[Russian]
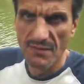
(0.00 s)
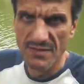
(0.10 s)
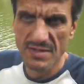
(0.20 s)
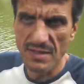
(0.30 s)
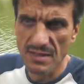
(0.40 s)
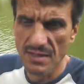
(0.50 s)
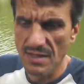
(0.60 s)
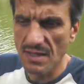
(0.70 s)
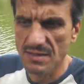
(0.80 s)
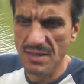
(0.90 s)
в десятки
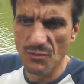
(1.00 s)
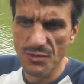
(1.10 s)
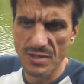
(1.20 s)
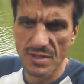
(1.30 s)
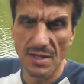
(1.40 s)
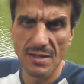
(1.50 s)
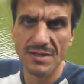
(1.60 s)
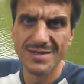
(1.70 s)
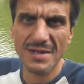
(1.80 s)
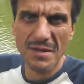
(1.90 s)
раз, короче, на
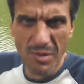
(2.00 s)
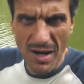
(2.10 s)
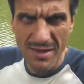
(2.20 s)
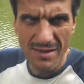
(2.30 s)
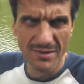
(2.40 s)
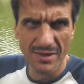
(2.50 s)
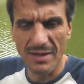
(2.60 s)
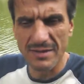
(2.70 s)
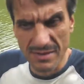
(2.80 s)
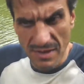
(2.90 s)
деребане, на
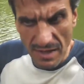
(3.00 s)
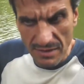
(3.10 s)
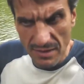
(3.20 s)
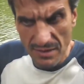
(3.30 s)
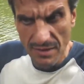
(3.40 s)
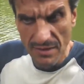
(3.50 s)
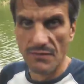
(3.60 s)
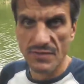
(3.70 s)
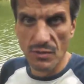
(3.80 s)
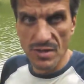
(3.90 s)
откатах,
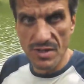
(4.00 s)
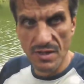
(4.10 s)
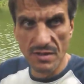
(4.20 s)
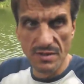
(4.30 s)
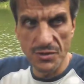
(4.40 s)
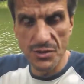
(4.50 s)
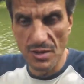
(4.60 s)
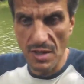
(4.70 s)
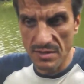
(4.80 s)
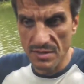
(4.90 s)
в сотни и тысячи
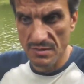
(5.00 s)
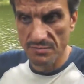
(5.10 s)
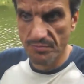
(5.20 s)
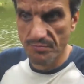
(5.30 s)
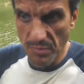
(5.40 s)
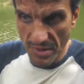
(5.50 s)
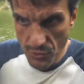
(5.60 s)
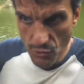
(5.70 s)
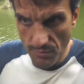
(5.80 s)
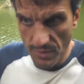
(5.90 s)
раз
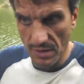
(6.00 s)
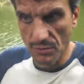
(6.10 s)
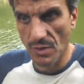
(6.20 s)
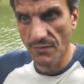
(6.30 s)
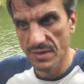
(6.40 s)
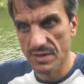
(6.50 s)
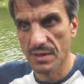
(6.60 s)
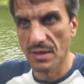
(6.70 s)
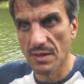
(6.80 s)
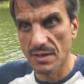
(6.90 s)
подъем, которых
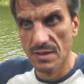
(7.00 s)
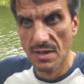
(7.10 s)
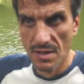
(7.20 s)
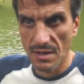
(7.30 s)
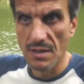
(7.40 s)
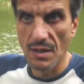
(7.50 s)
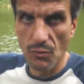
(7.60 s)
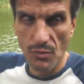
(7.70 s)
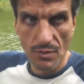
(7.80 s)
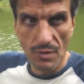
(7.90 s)
несколько раз
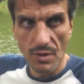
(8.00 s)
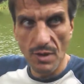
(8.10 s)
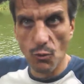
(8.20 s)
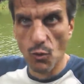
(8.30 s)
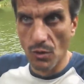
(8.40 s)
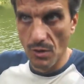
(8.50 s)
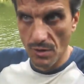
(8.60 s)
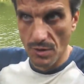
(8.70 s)
о